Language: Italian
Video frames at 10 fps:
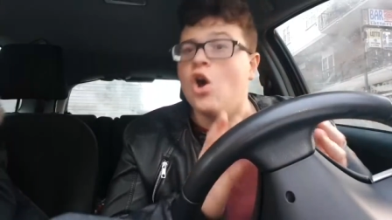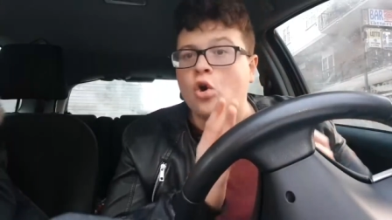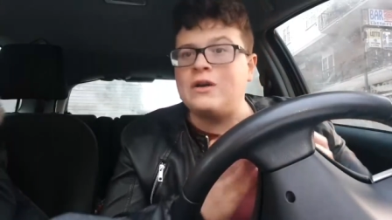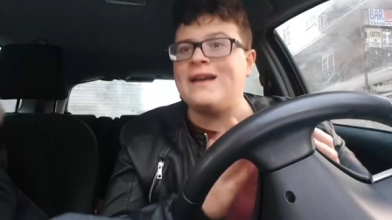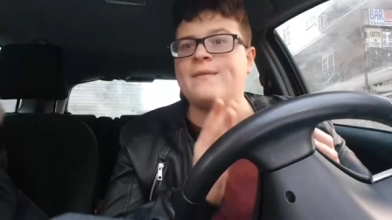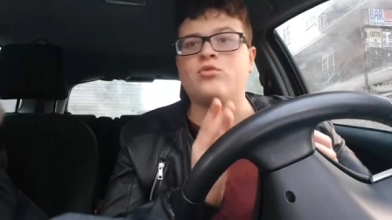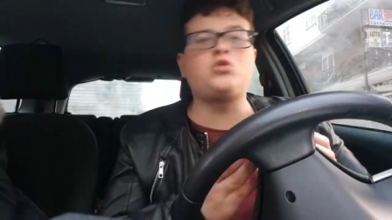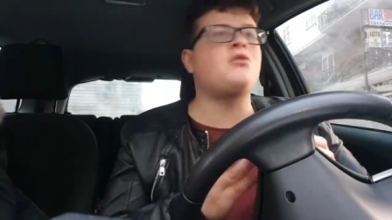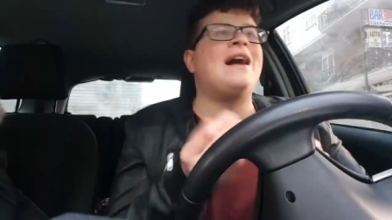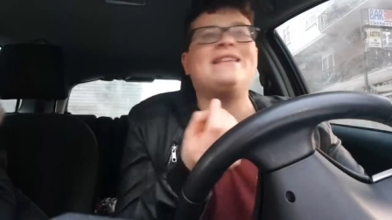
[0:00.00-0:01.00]
Olaina è
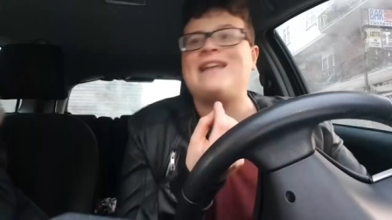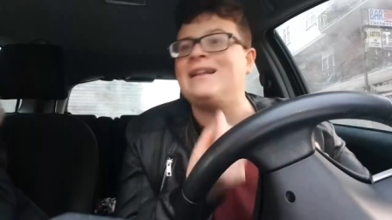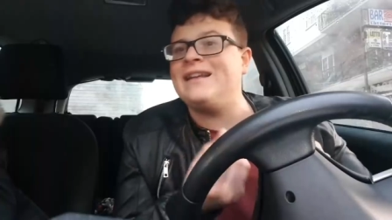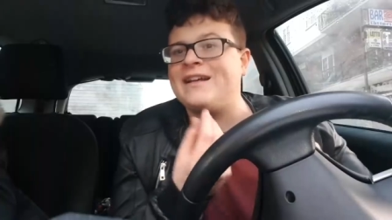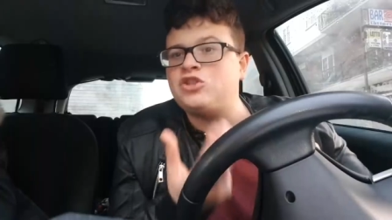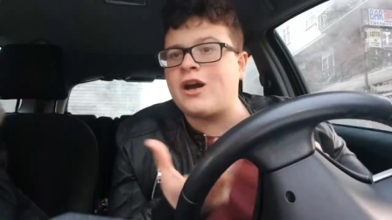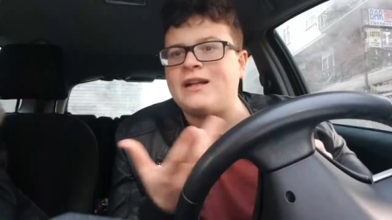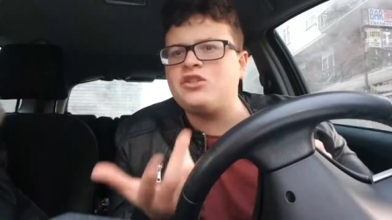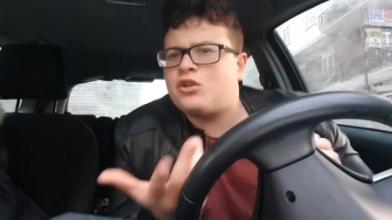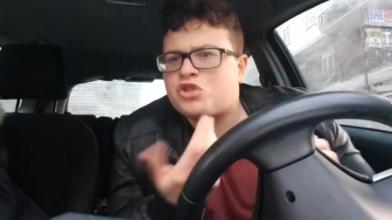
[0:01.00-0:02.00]
mostruoso, Ansaldi che gioca,
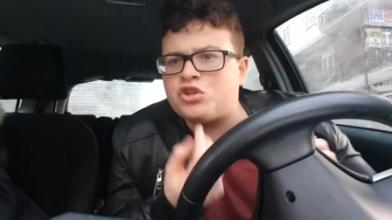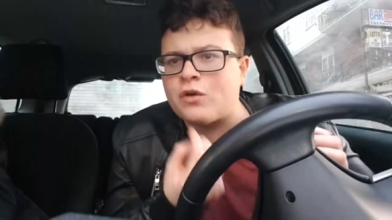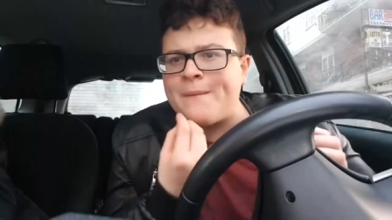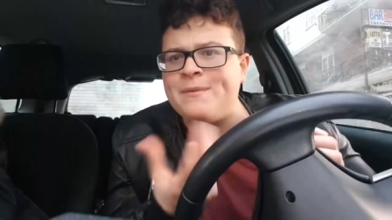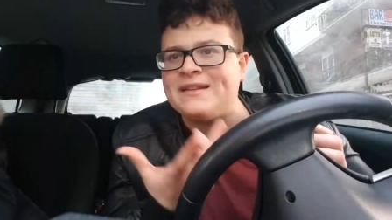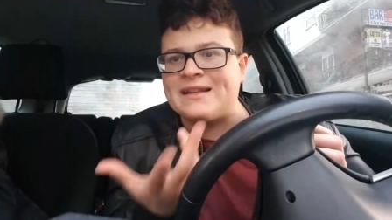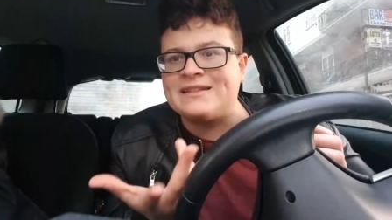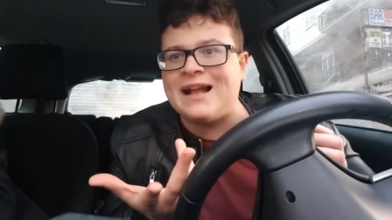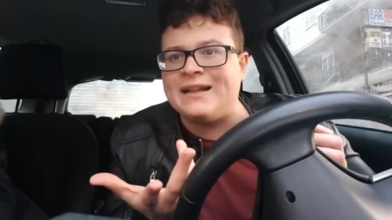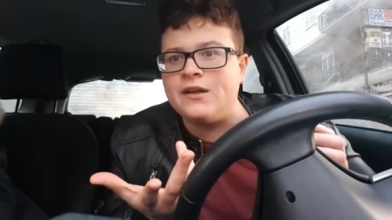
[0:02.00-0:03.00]
ha giocato centrocampista,
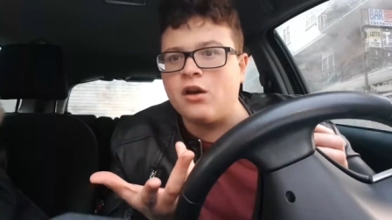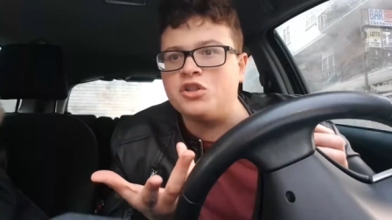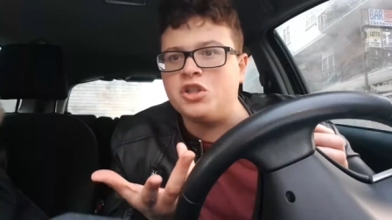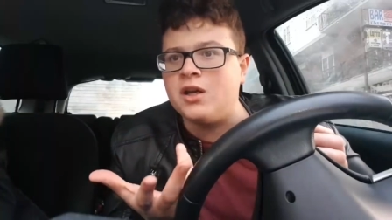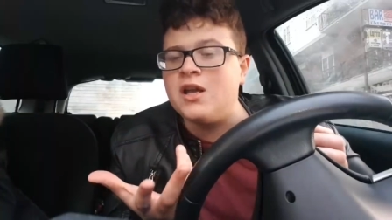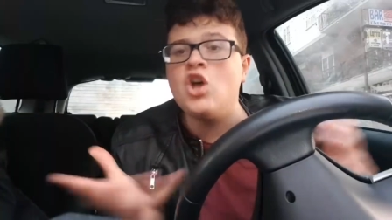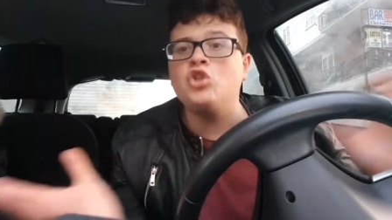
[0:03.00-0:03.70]
Ansaldi oggi,